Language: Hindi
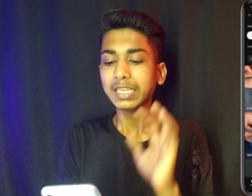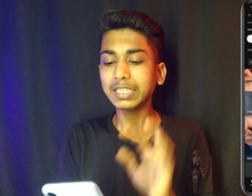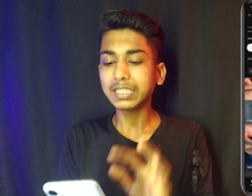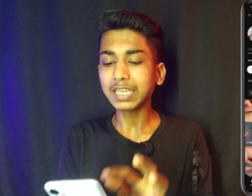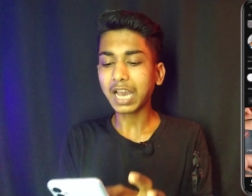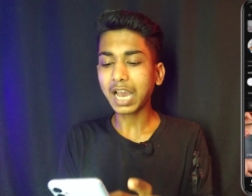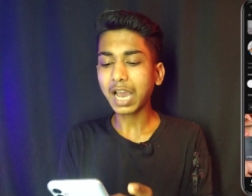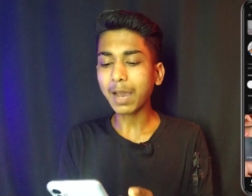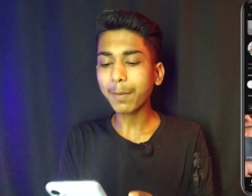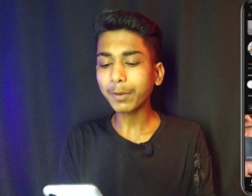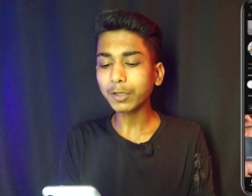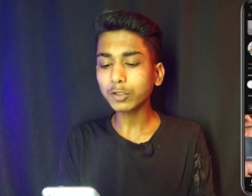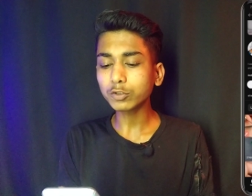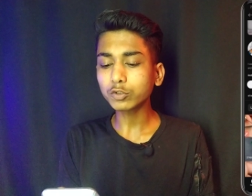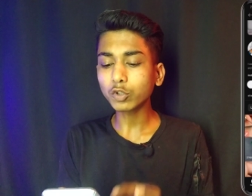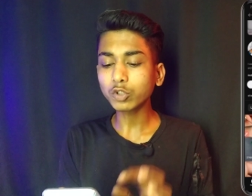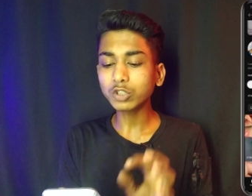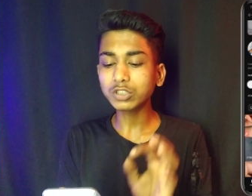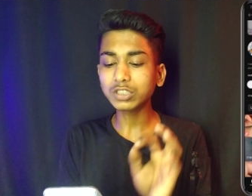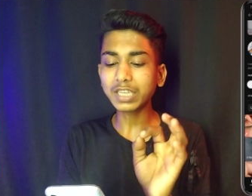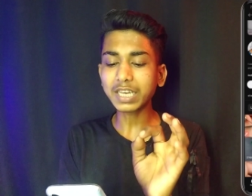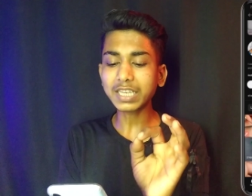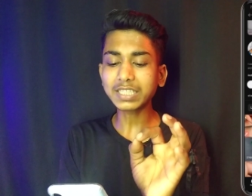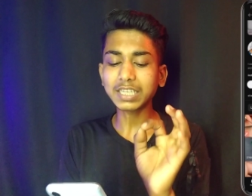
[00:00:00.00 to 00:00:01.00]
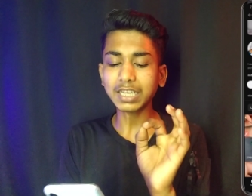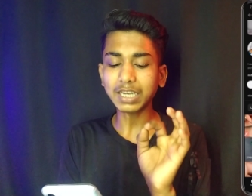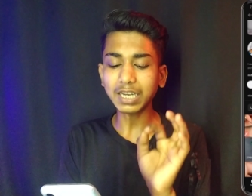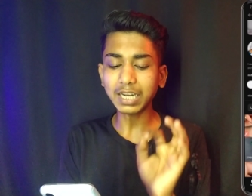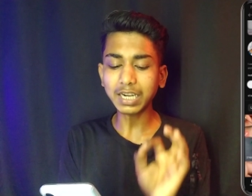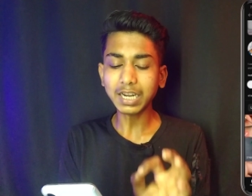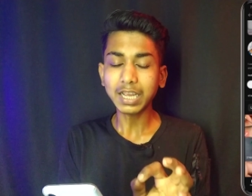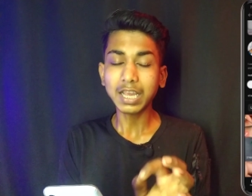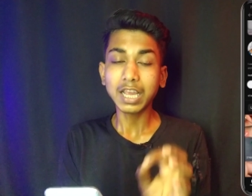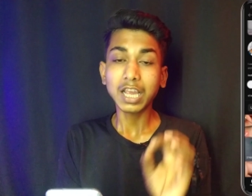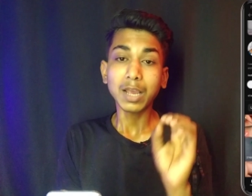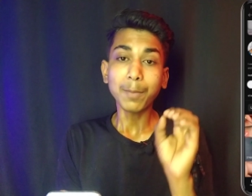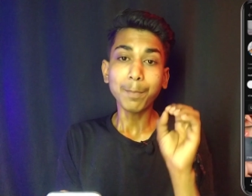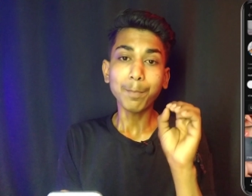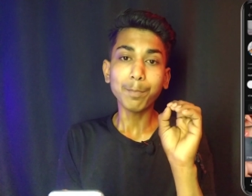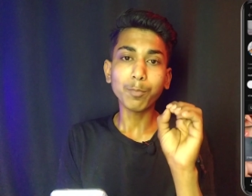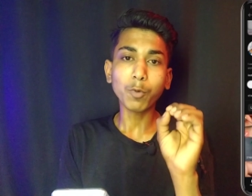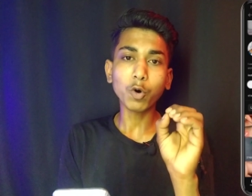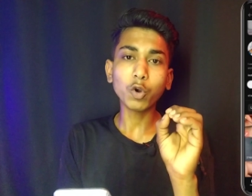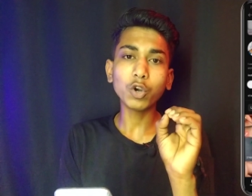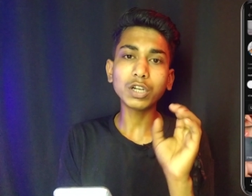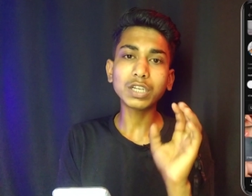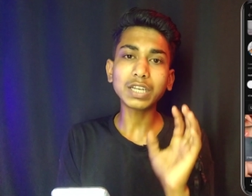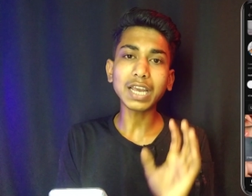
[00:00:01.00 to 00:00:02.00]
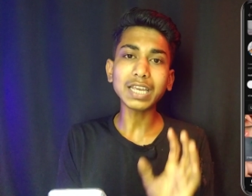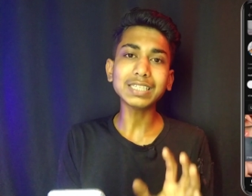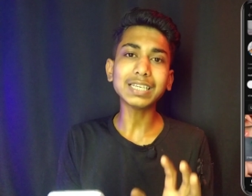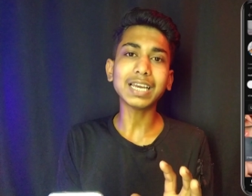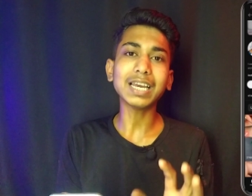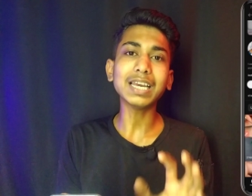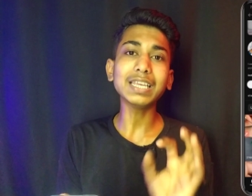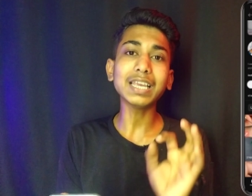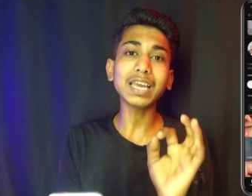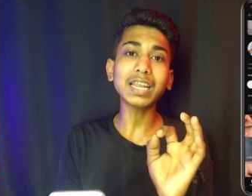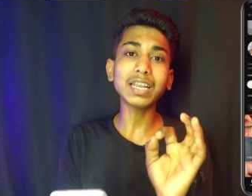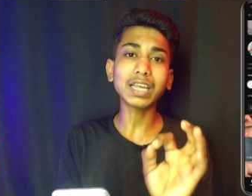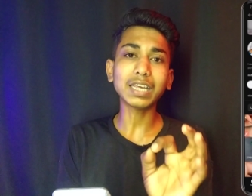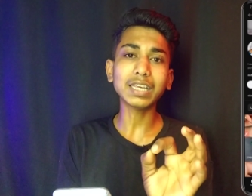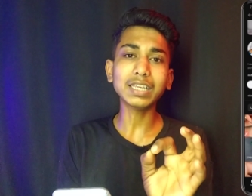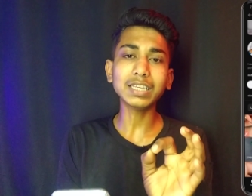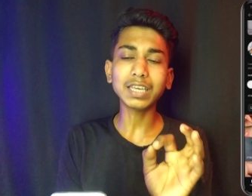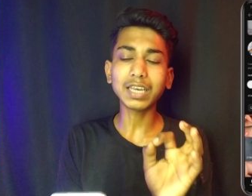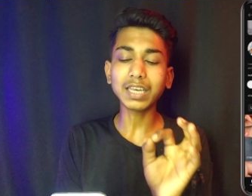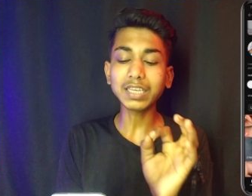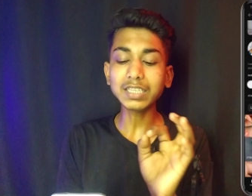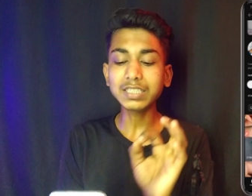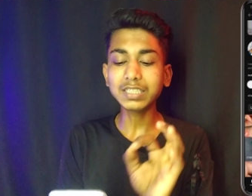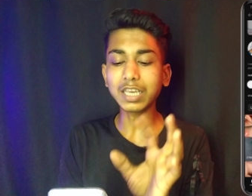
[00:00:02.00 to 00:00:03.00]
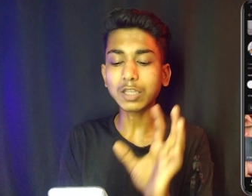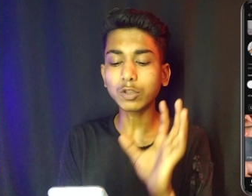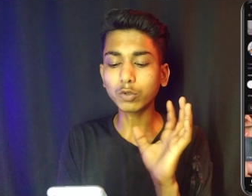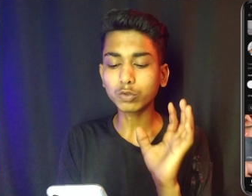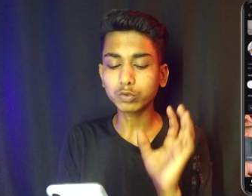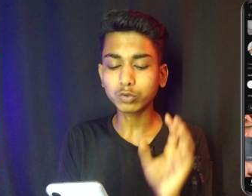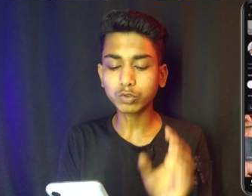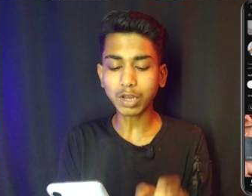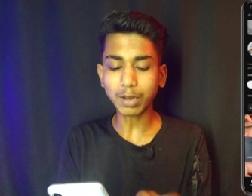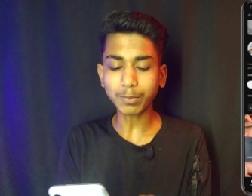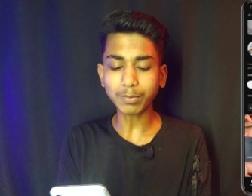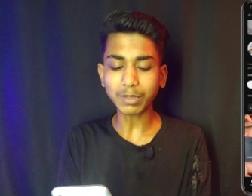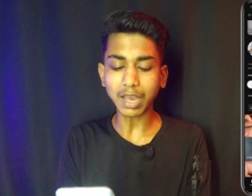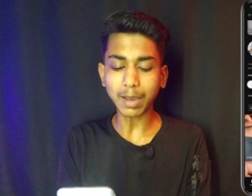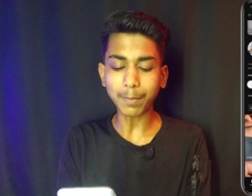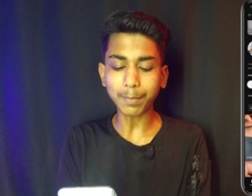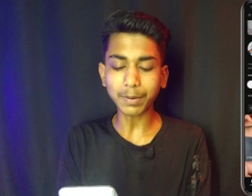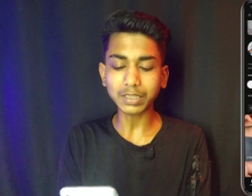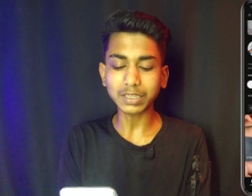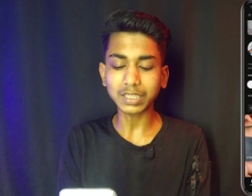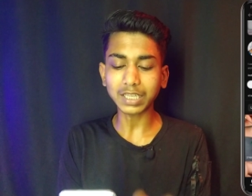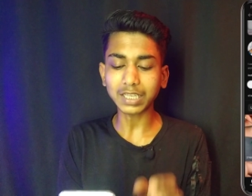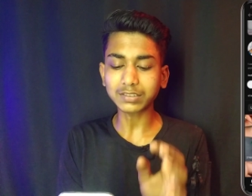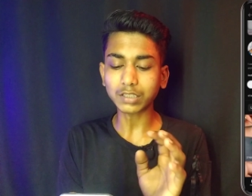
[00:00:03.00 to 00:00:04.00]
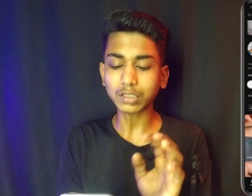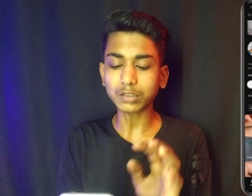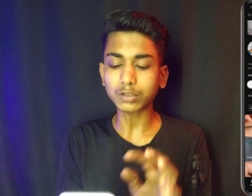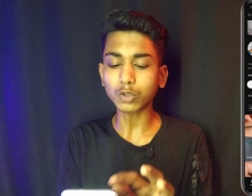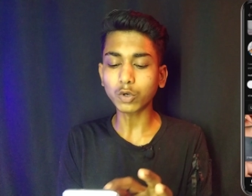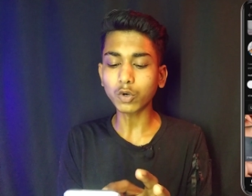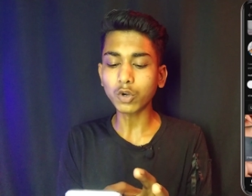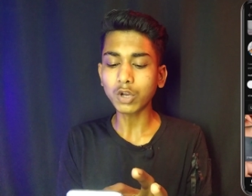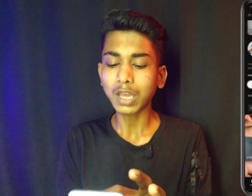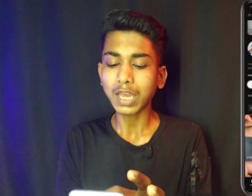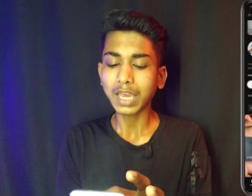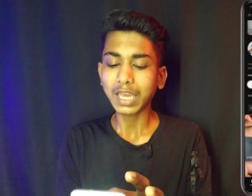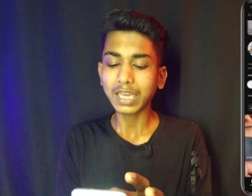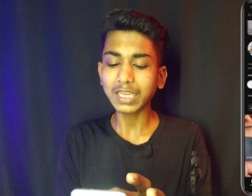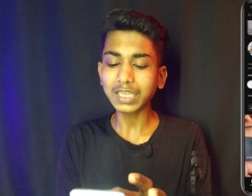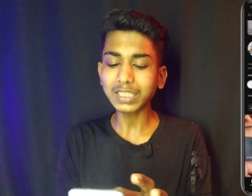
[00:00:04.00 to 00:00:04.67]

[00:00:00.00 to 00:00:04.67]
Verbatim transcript: यहाँ पर दोस्तों ये चैनल मोनेटाइज है या नहीं है ये दोस्तों आप यहाँ पर देख सकते हो